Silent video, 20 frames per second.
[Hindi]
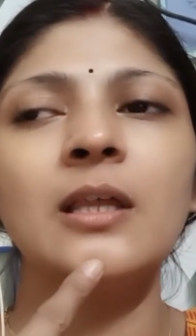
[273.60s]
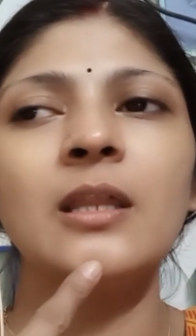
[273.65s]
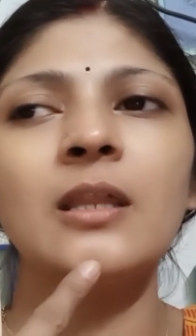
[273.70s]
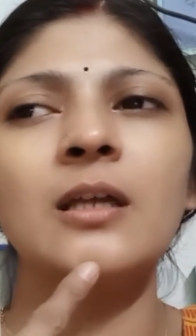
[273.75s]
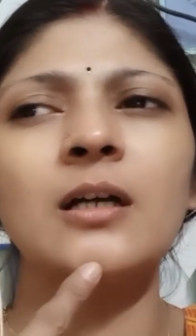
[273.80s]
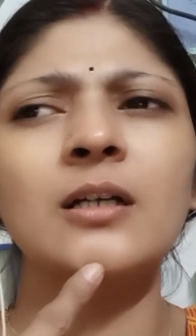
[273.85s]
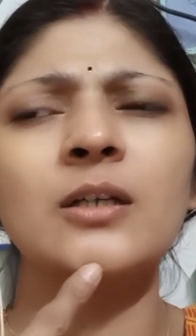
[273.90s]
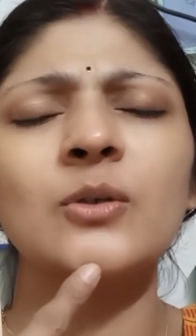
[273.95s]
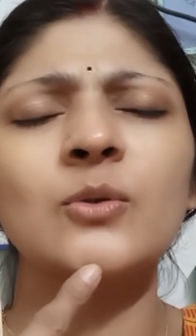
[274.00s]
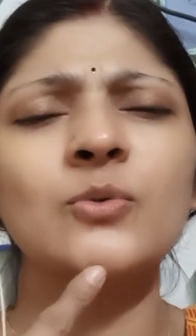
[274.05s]

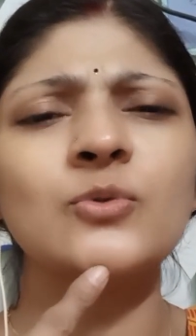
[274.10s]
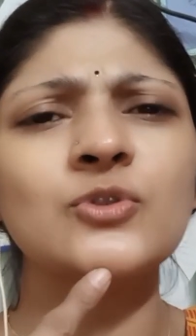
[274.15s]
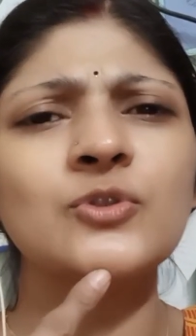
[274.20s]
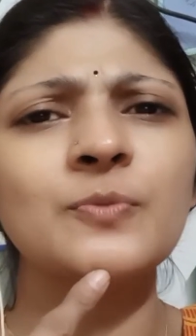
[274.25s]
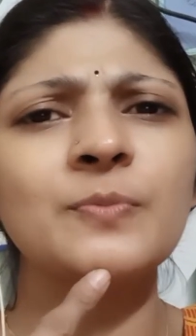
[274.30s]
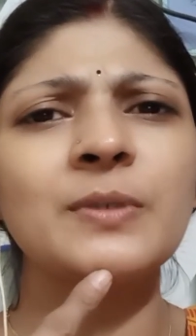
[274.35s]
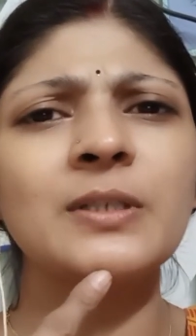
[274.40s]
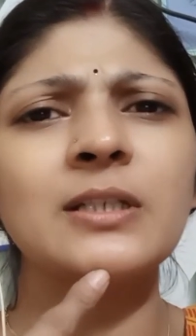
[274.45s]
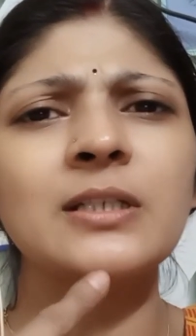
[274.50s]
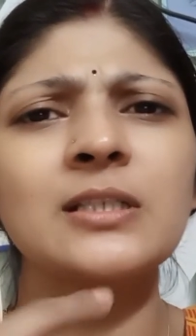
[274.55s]
अगर कुछ
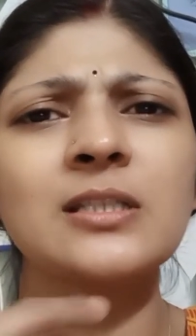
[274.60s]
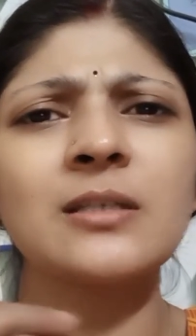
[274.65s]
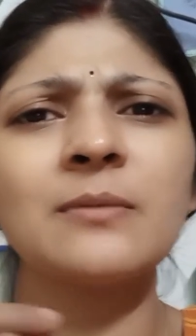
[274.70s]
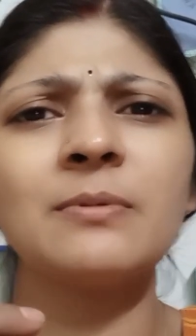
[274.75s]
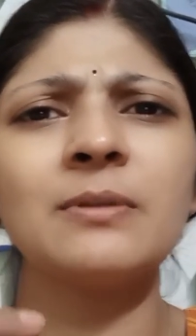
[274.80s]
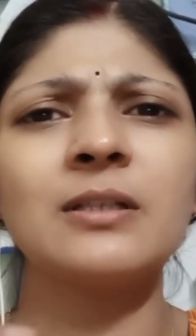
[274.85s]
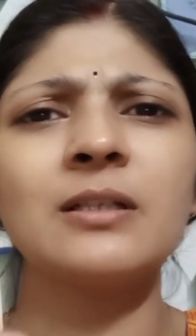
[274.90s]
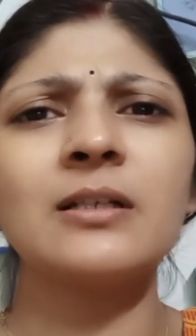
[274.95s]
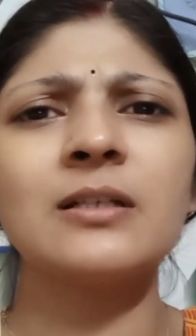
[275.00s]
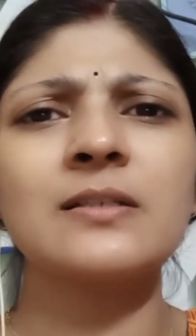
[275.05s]
भी किसी भी
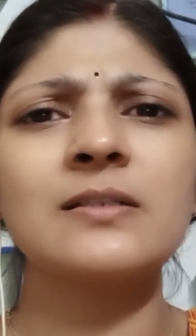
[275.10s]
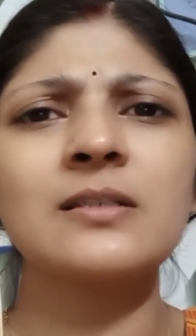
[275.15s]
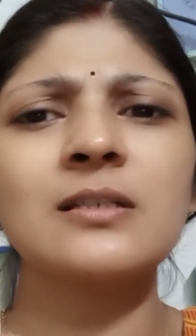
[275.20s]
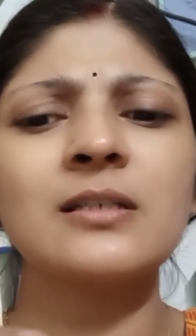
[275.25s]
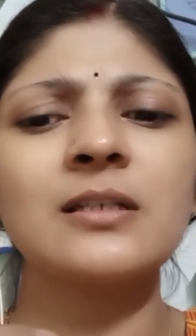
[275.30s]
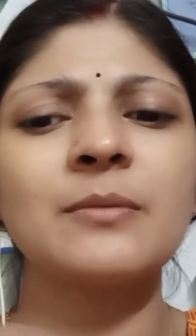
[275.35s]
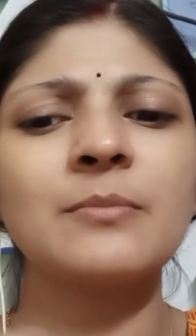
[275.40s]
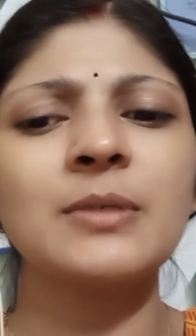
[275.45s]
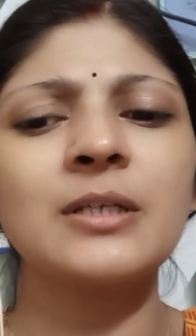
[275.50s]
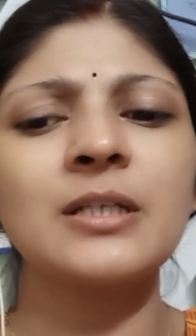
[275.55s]
तरह से
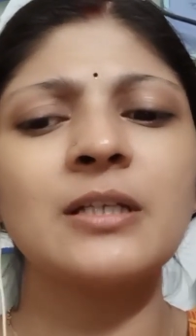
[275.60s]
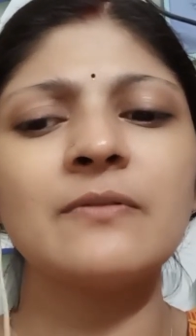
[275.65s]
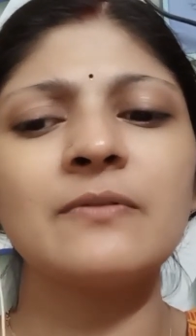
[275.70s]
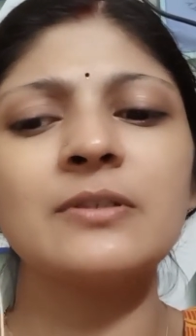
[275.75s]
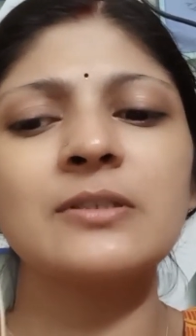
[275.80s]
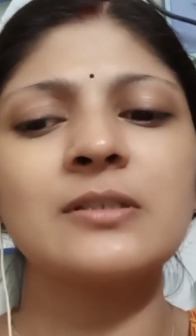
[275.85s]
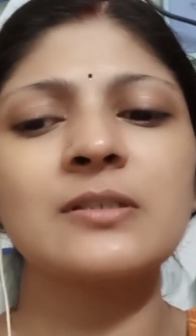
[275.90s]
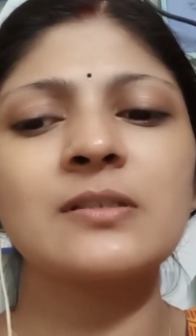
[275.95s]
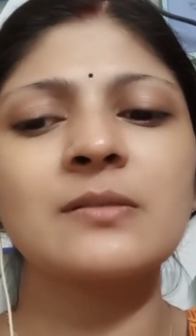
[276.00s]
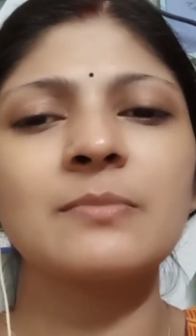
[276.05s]
या मेरी
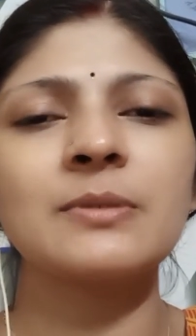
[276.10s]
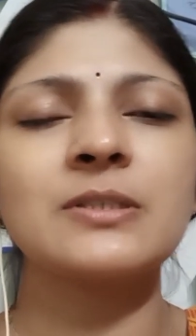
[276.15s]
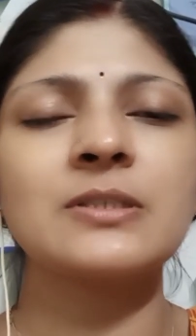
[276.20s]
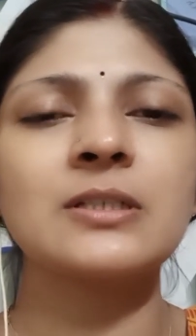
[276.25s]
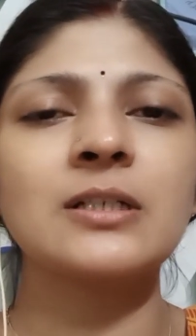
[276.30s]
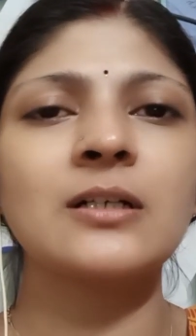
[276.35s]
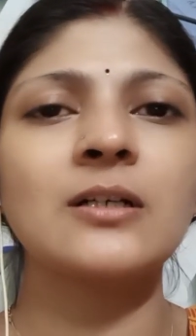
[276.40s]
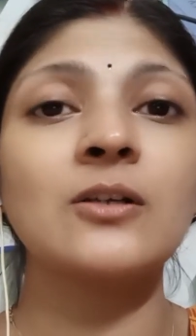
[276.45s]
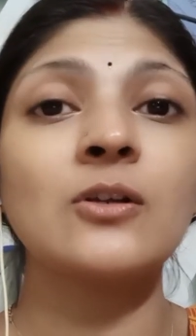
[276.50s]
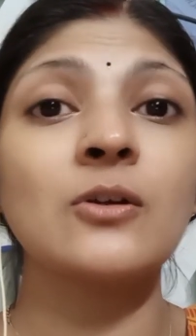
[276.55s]
वजह से बच्चे
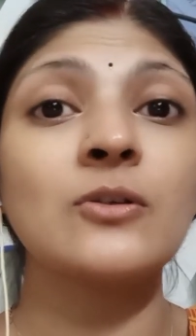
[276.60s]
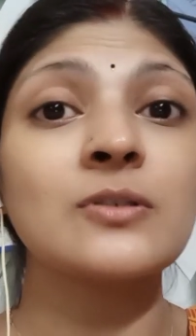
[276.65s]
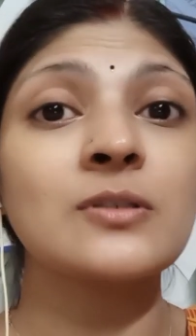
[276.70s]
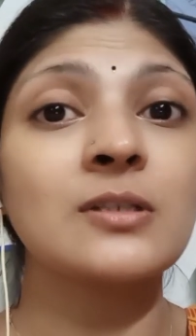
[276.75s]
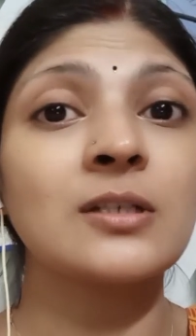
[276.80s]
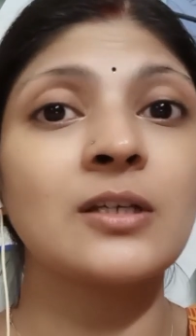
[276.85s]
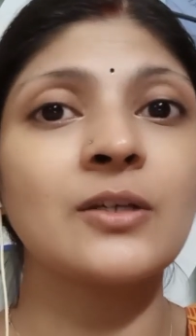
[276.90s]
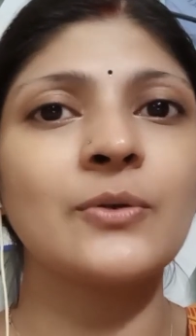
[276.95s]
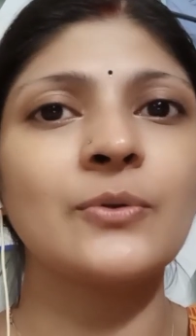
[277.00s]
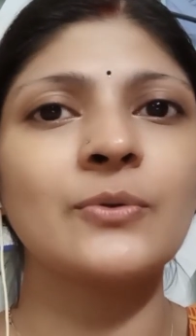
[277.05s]
का लॉस
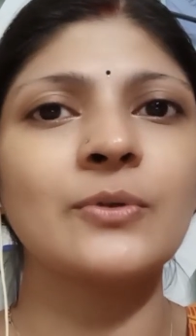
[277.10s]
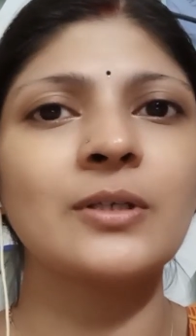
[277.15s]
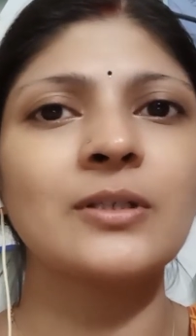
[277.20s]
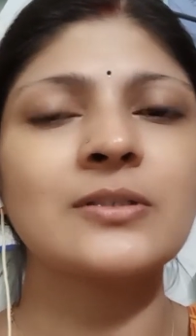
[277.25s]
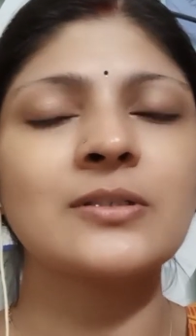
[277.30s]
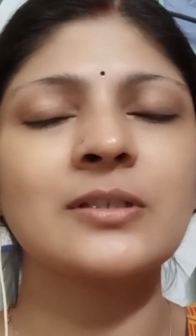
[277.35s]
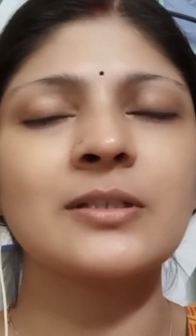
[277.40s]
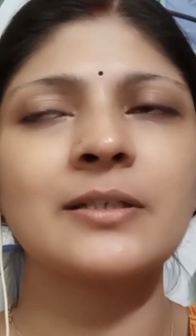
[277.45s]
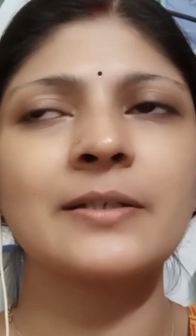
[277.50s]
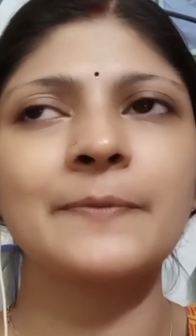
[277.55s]
नहीं होना
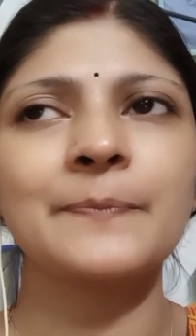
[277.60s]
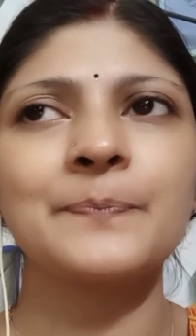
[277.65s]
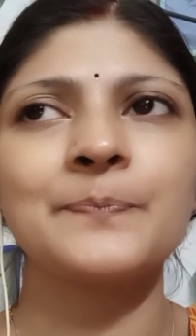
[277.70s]
चाहिए